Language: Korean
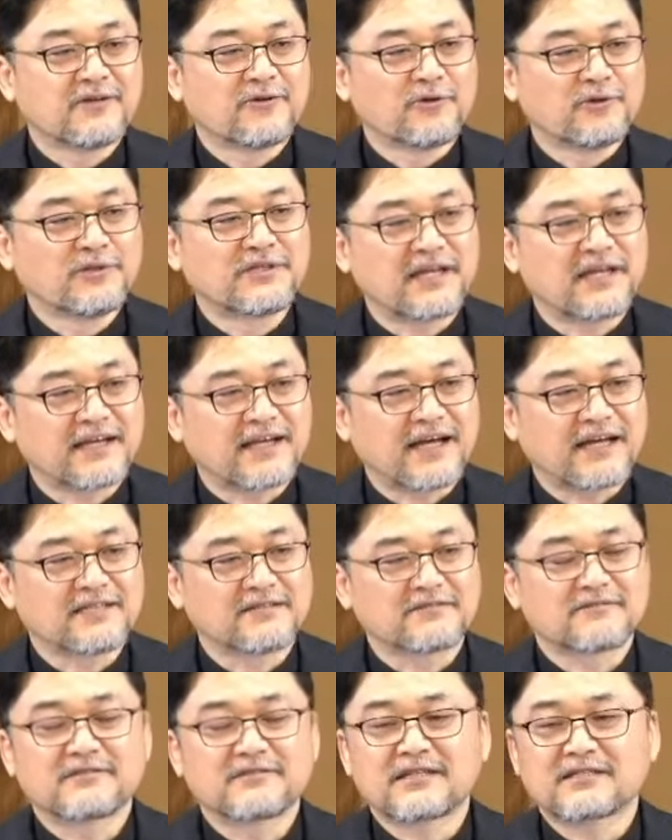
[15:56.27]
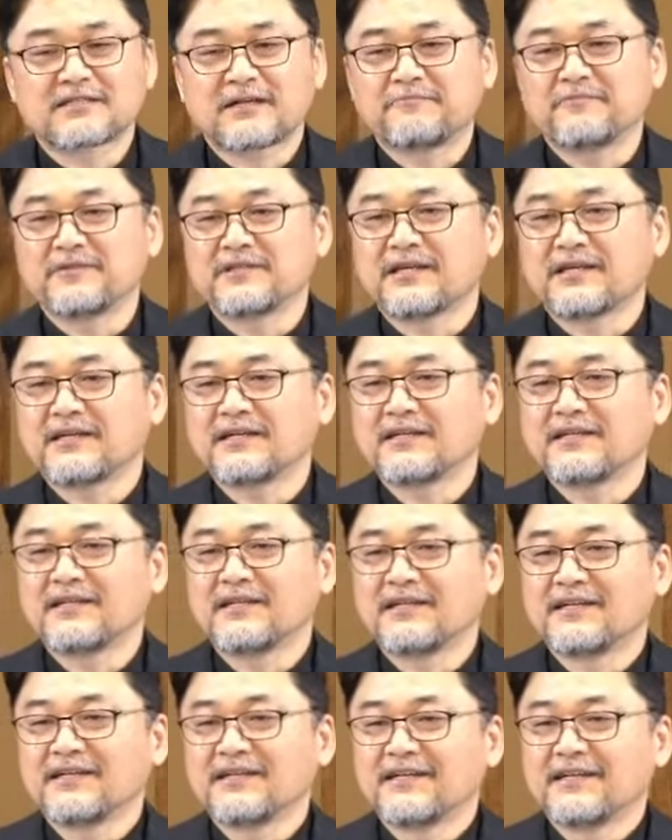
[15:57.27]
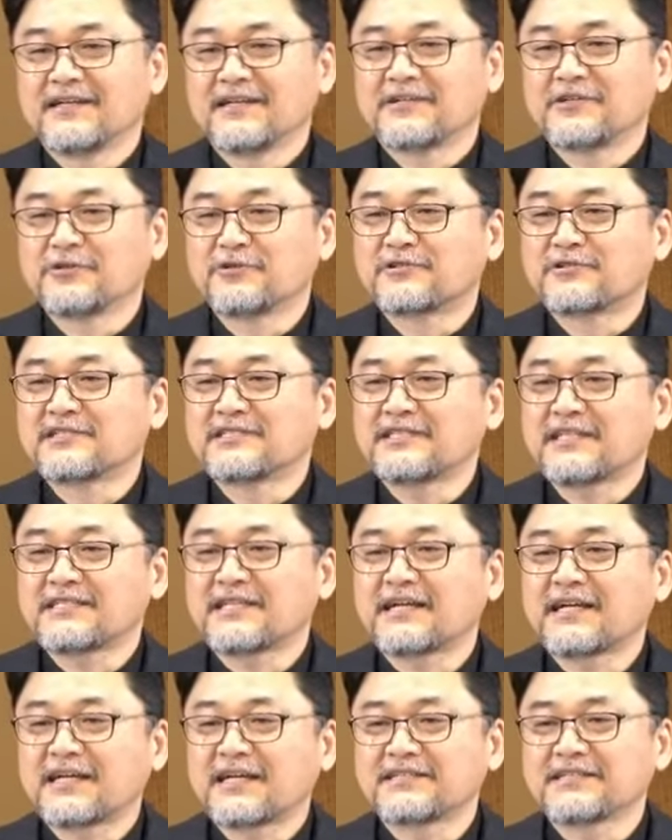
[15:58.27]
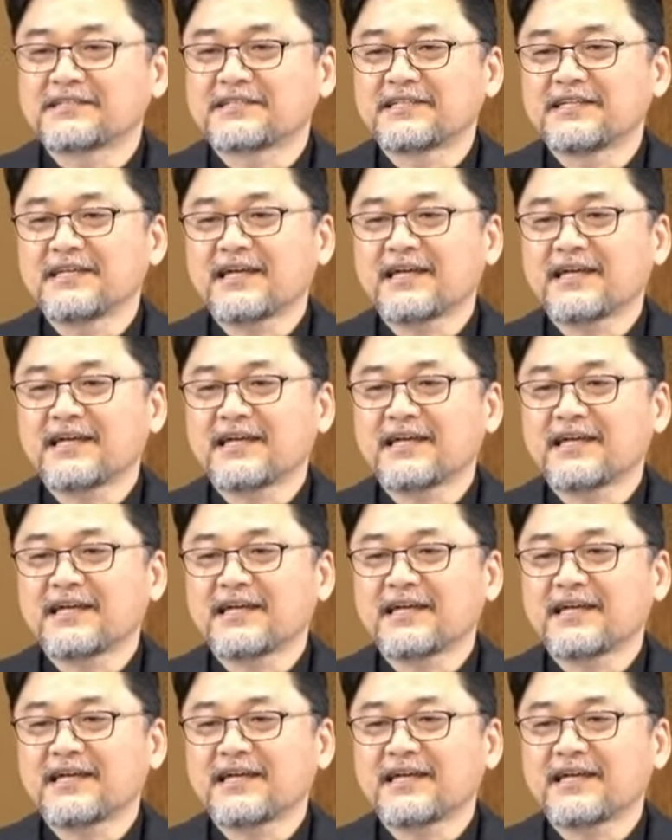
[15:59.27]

온 땅에 가득합니다. 그리고 그 세상 가득히